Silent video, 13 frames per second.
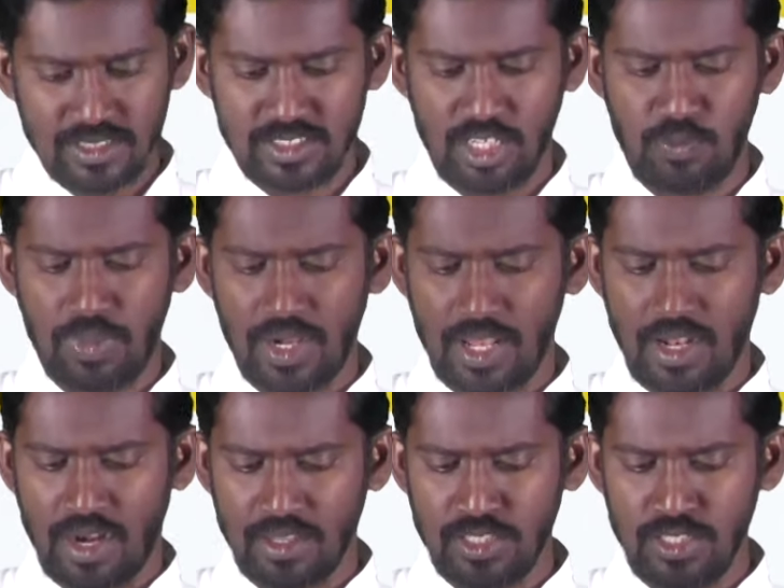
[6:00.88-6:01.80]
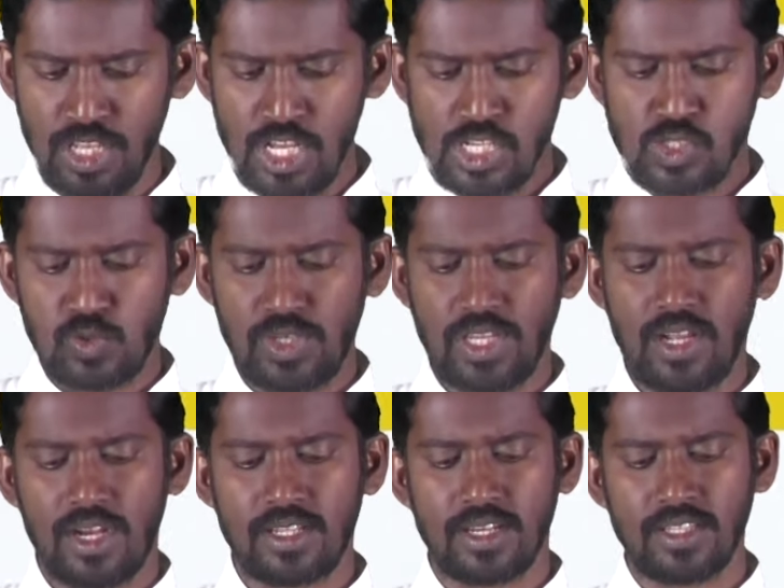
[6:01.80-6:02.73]
திருப்பாடலானது
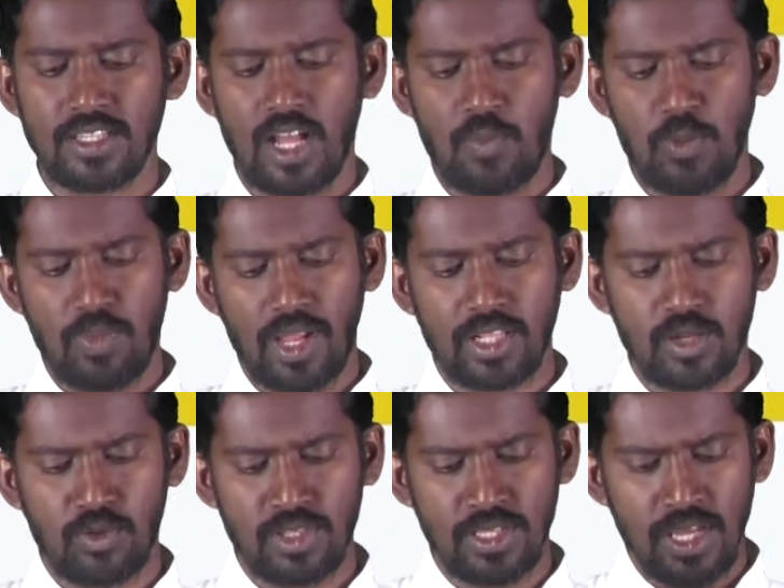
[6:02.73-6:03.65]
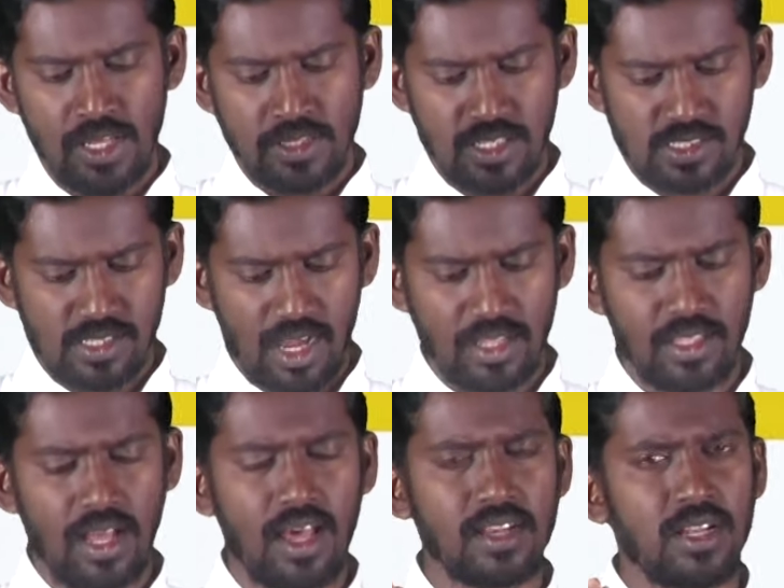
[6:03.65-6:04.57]
சுட்டிக்காட்டுகிறது காணப்படுகிறது அப்படி பார்க்குற பொழுது இந்த
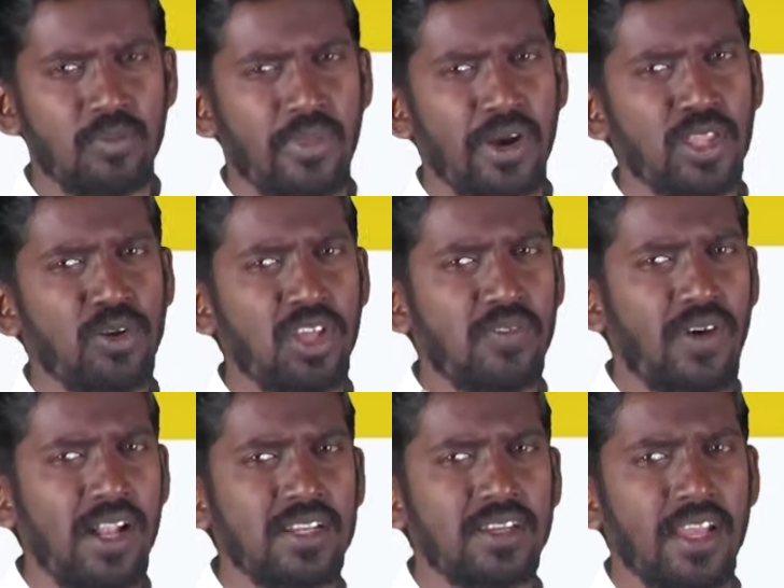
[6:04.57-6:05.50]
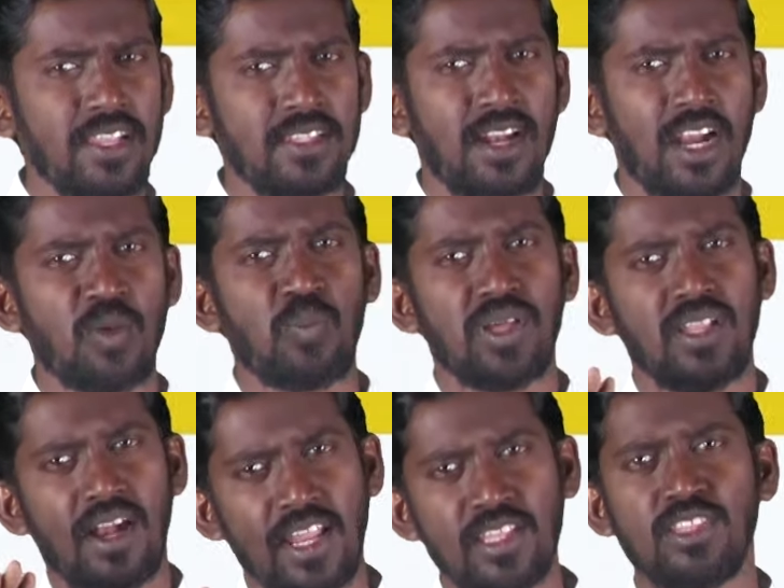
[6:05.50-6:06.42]
சாதாரண மனிதனுடைய வாழ்க்கையில் நடப்பது
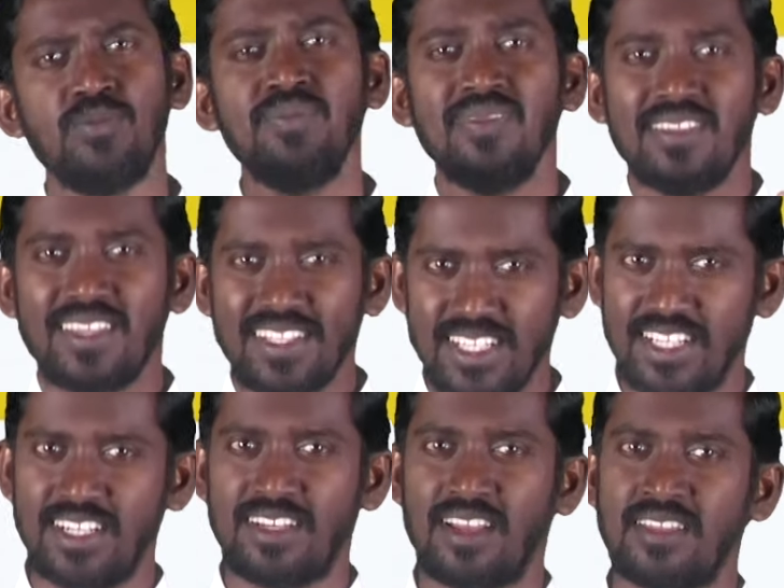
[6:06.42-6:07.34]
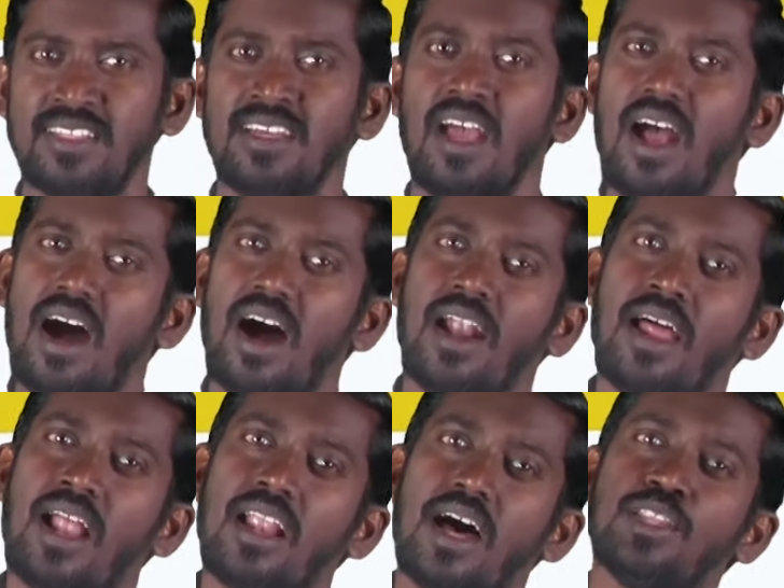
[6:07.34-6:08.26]
அனைத்தும் இதில் இருக்கிறது
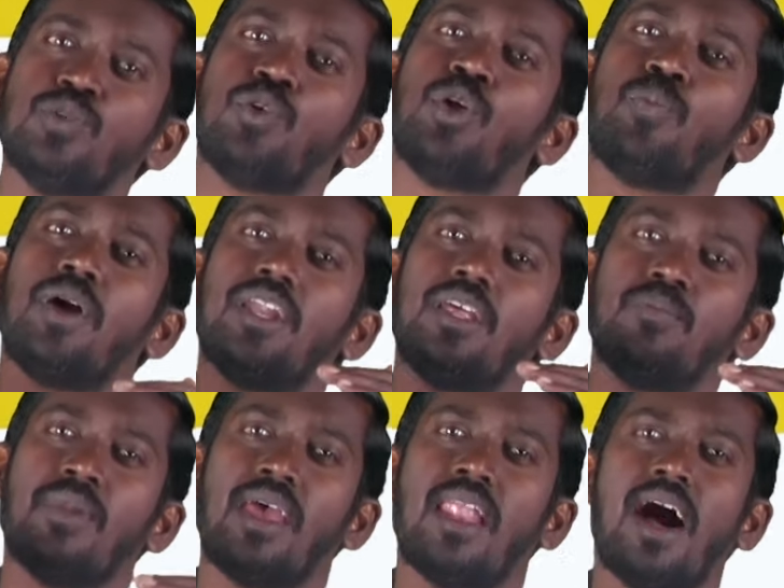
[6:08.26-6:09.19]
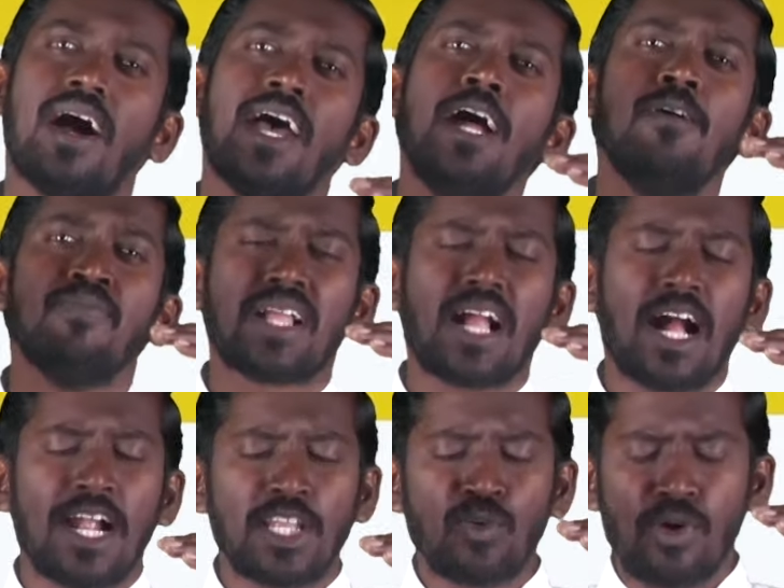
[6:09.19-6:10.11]
ஆனால் அது ஒரு படி மேலாக
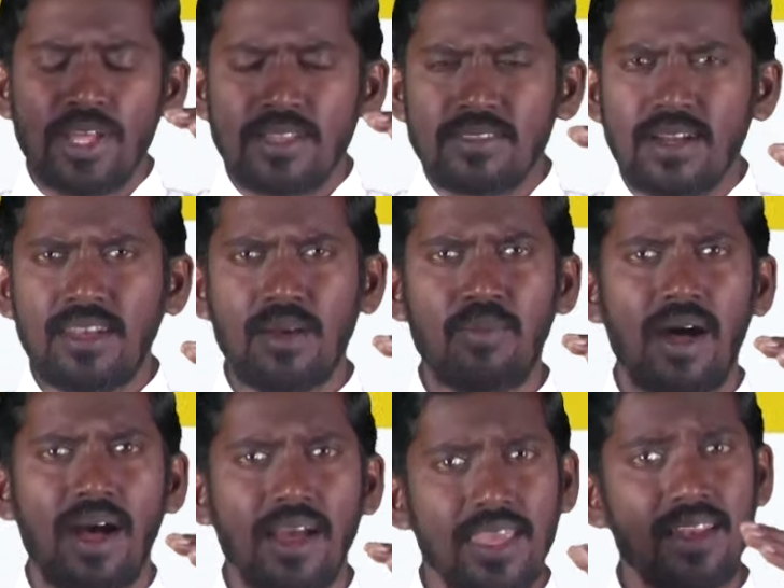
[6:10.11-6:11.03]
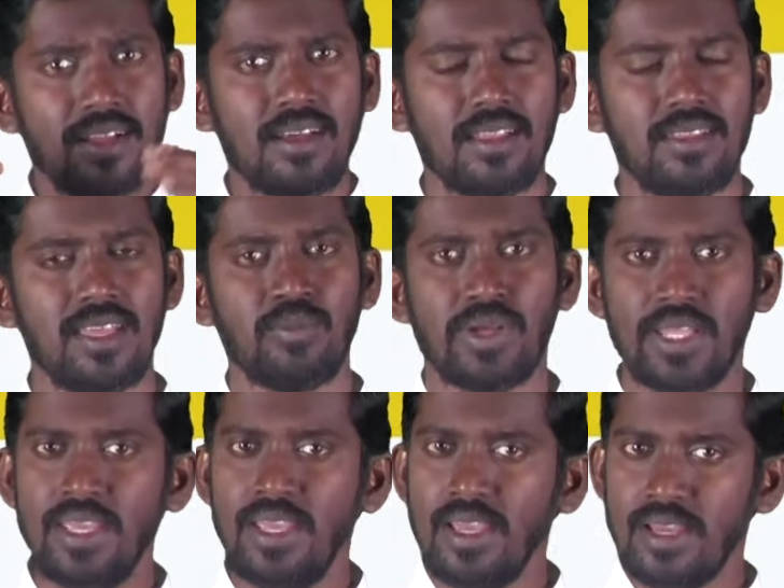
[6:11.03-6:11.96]
கடவுளுடைய திட்டமாக இருக்கிறது
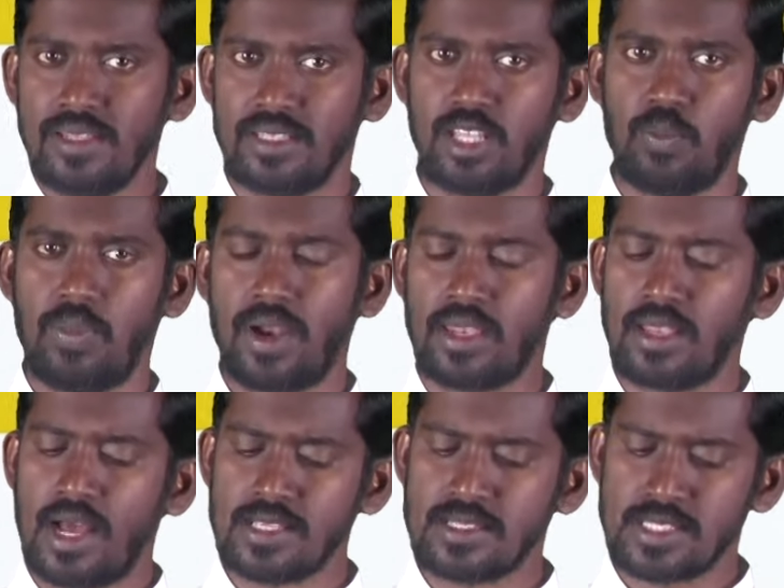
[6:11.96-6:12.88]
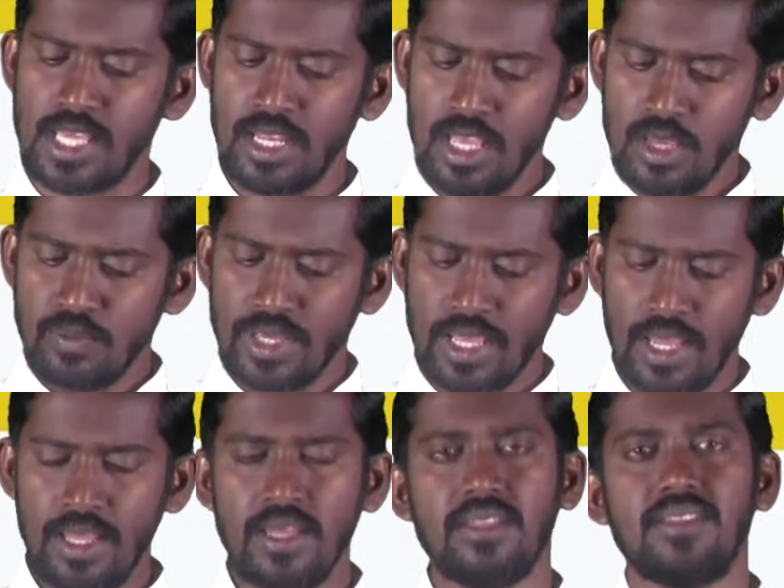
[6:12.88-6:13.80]
என்பதை இந்த திருப்பாளரின் ஆசிரியர் மிக
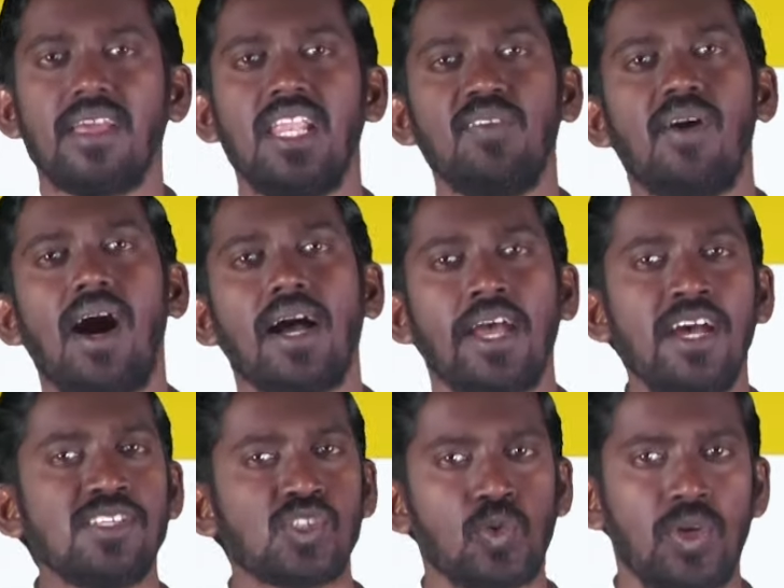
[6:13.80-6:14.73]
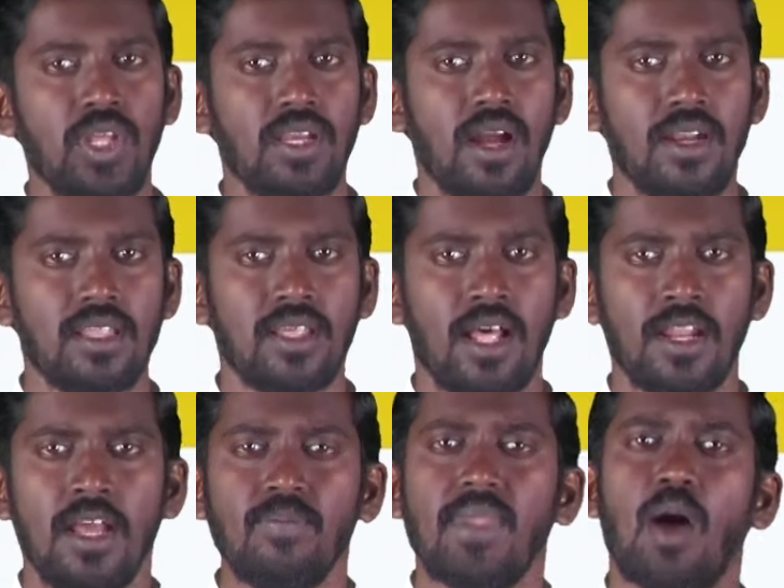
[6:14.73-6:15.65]
தெளிவாக சுட்டி
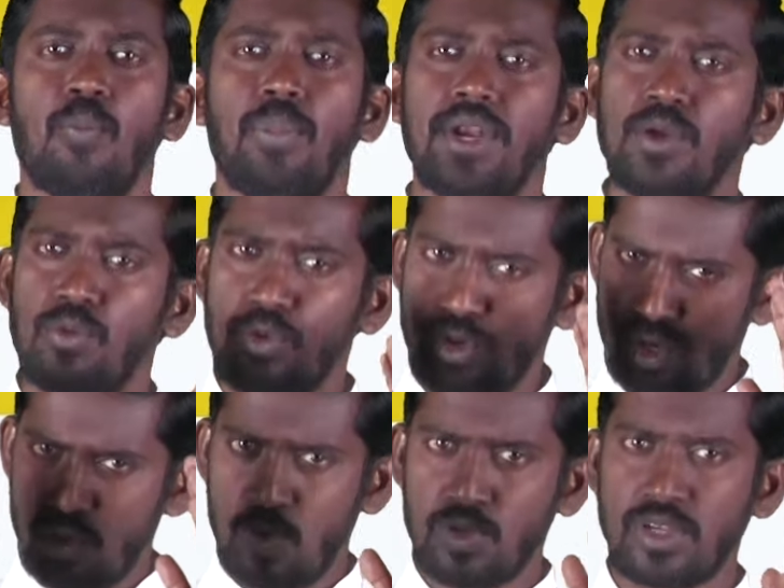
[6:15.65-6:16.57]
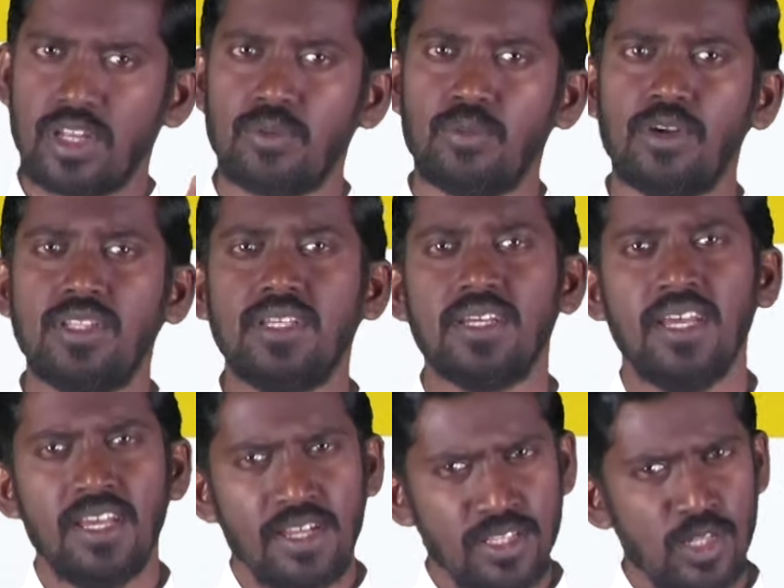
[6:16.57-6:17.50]
காட்டுகிறார் அப்படி உற்று நோக்குகிற பொழுது
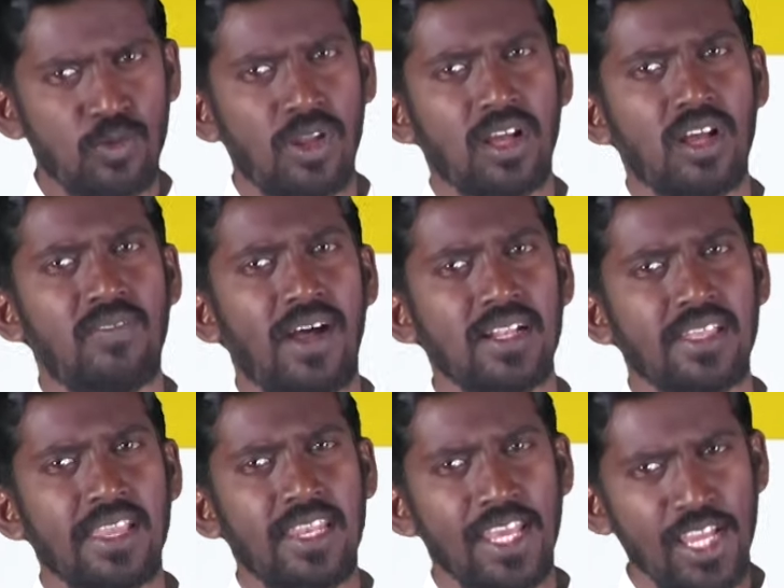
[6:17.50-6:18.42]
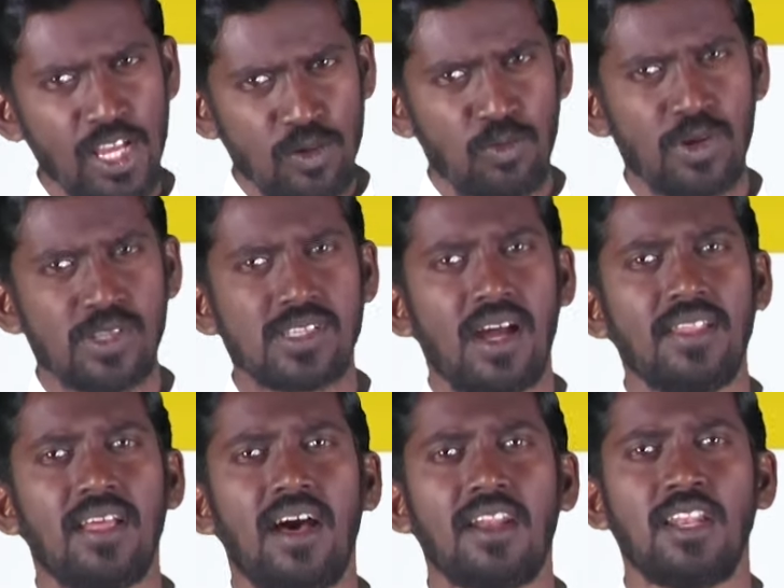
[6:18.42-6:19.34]
இந்த உலக வாழ்க்கையிலே ஒரு
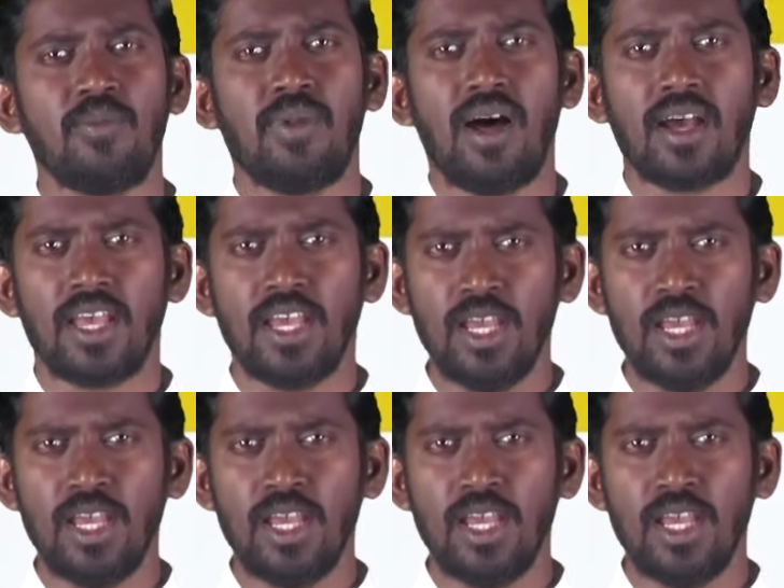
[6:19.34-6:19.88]
சாதாரணமாக